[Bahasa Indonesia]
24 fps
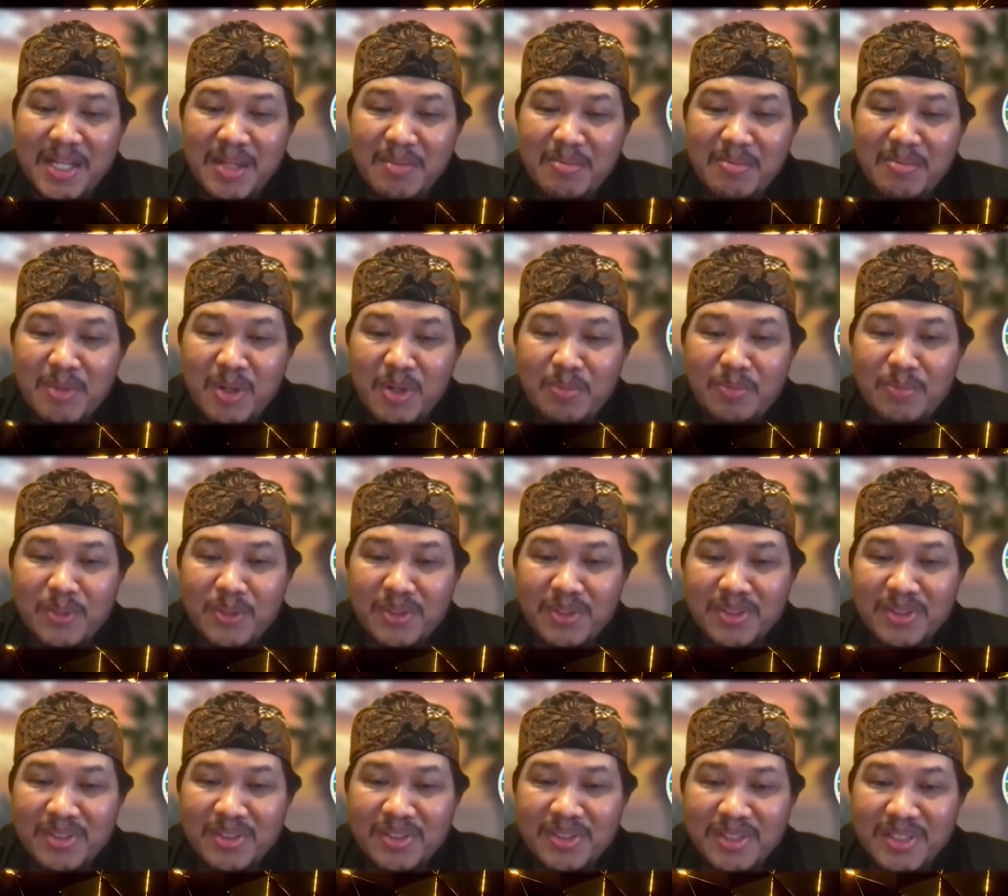
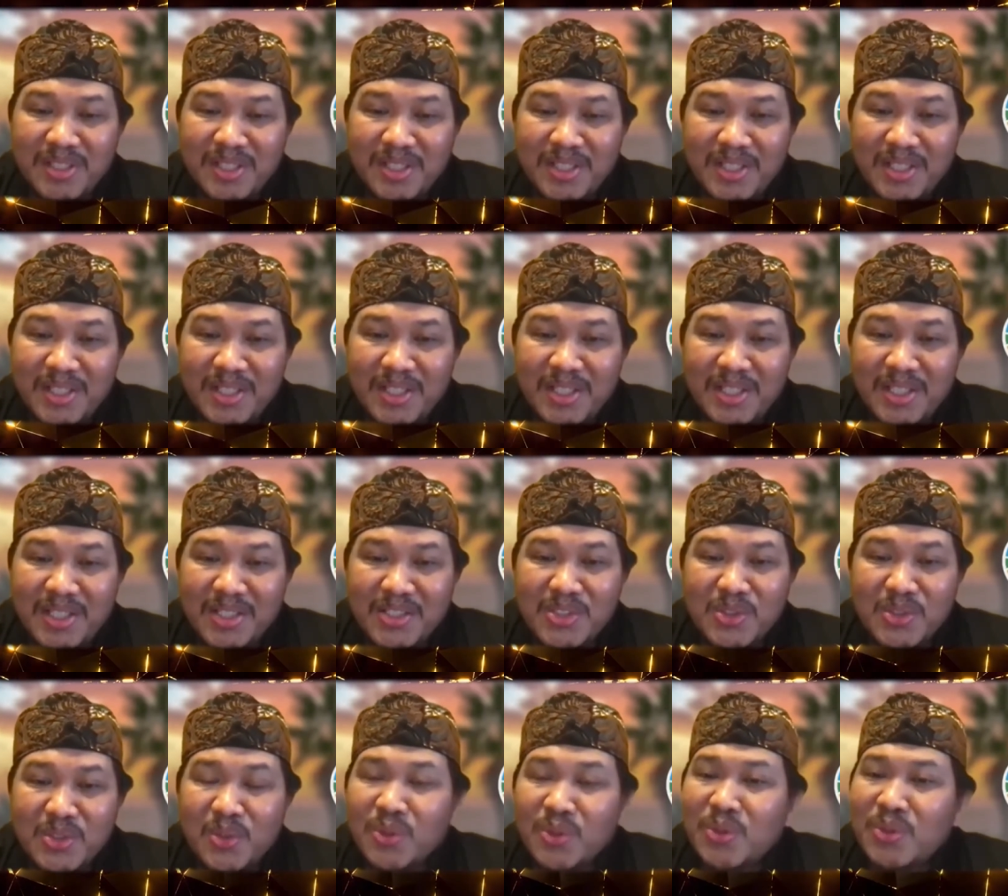maupun uh,
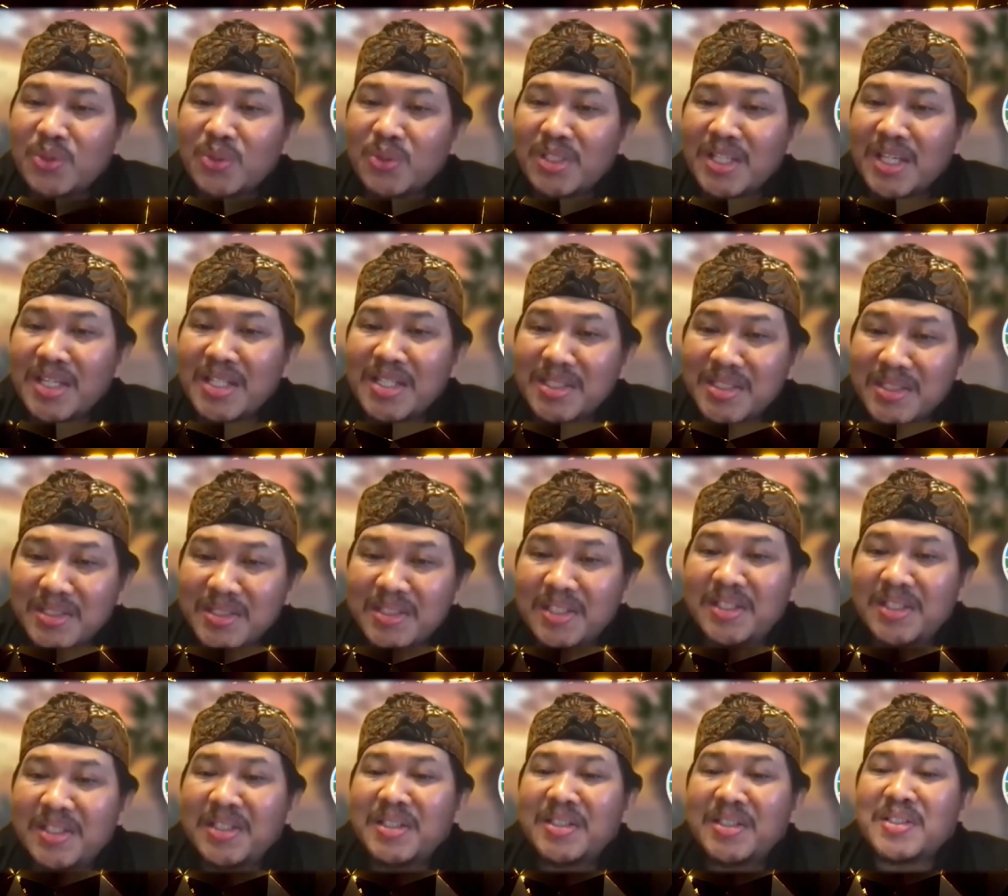strukturnya
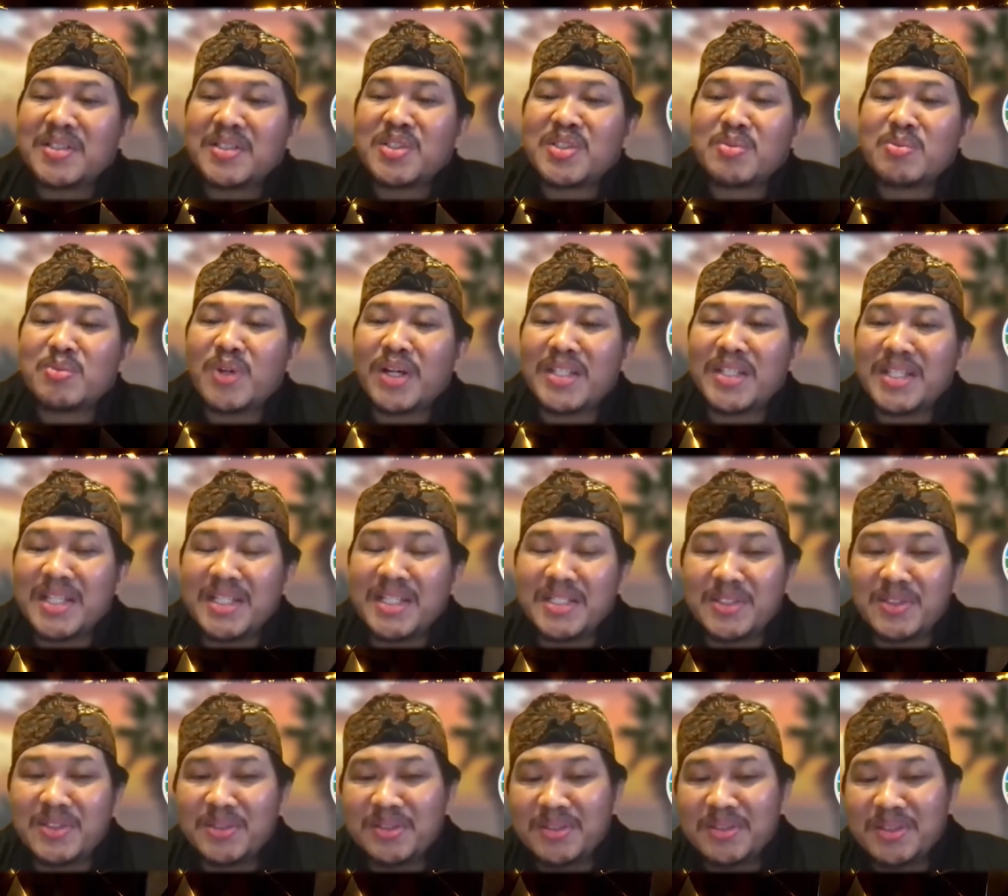uh, semuanya
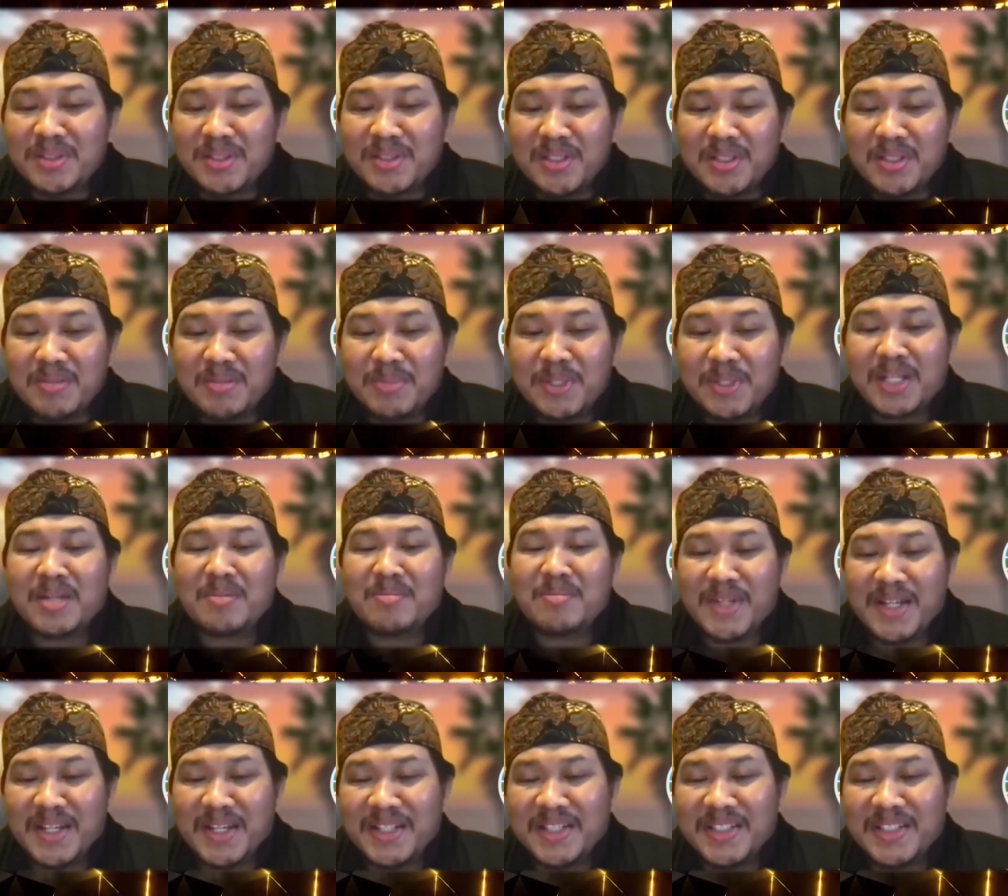itu berkembang.